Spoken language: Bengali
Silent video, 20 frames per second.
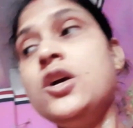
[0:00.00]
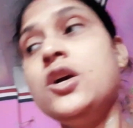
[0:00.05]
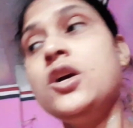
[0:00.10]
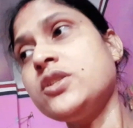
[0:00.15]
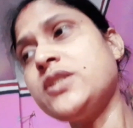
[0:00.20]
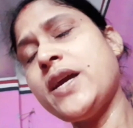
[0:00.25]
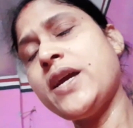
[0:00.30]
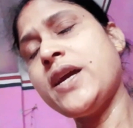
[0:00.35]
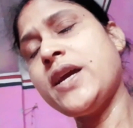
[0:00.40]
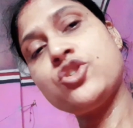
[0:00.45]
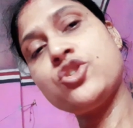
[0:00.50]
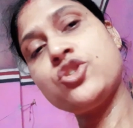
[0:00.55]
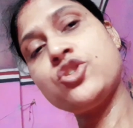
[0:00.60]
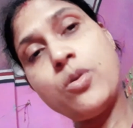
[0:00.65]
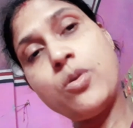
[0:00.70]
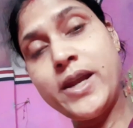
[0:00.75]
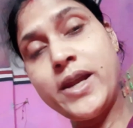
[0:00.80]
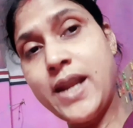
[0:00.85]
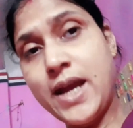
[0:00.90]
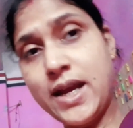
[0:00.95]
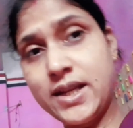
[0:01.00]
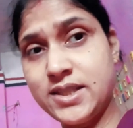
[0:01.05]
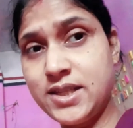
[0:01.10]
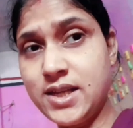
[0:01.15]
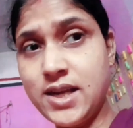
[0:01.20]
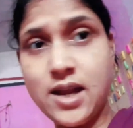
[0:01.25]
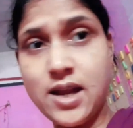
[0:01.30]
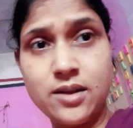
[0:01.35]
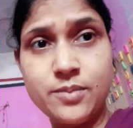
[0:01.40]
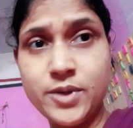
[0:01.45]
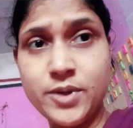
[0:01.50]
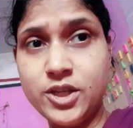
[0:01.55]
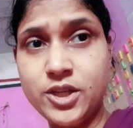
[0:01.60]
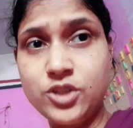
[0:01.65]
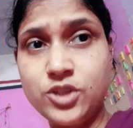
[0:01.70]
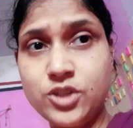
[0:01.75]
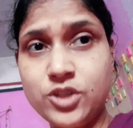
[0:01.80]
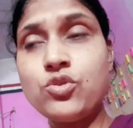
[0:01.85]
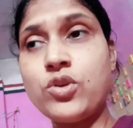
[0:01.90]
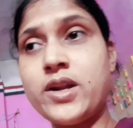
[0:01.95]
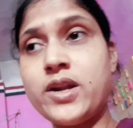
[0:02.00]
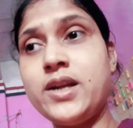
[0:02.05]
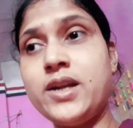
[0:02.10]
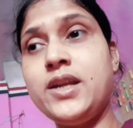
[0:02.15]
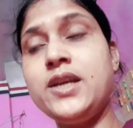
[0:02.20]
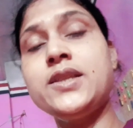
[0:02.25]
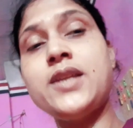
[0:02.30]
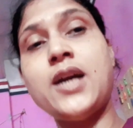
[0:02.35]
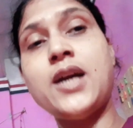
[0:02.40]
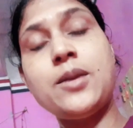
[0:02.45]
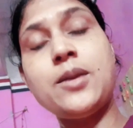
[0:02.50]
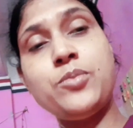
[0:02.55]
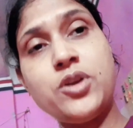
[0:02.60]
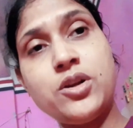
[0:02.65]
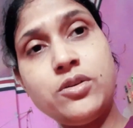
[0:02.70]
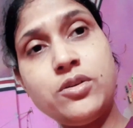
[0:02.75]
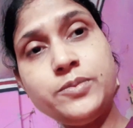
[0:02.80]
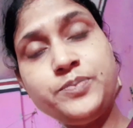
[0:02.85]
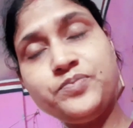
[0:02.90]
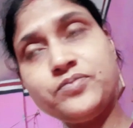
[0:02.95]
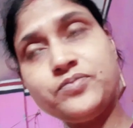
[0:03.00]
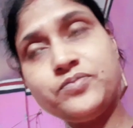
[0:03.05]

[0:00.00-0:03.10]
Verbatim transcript: তো যাই হোক সময় লাগছে লাগবে কিছু করার নেই তারপরেও